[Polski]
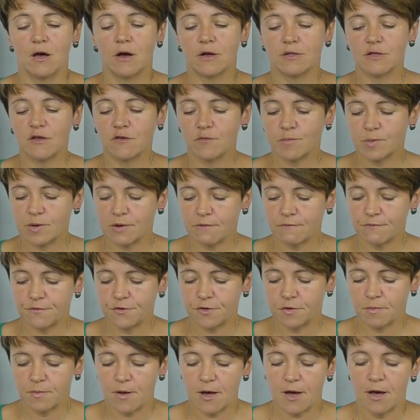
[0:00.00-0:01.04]
Ona
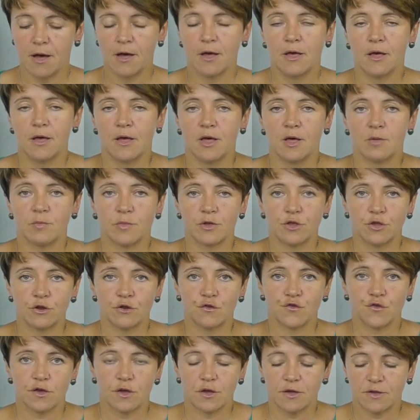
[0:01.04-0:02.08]
wprawdzie ma
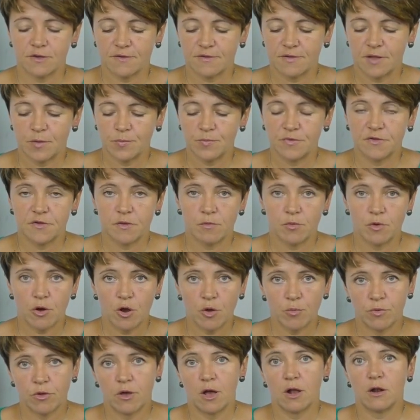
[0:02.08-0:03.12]
metryczkę z napisem
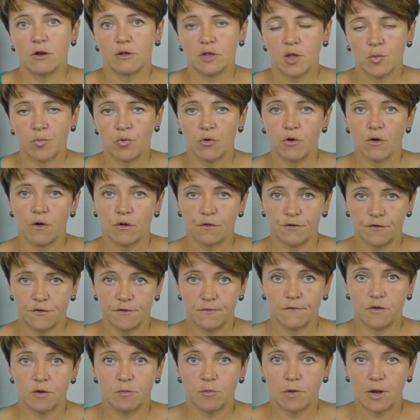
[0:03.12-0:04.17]
Robi, ale ona pochodzi
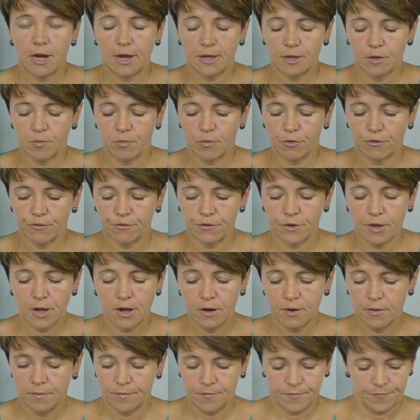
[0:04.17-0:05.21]
z firmy Lene
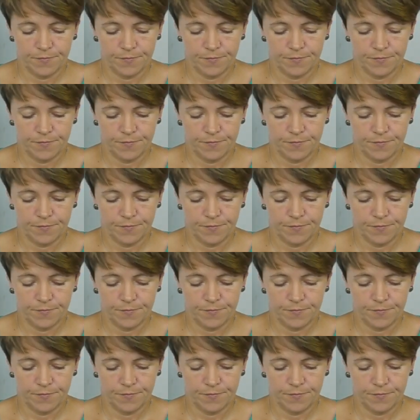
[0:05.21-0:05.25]
Mondial.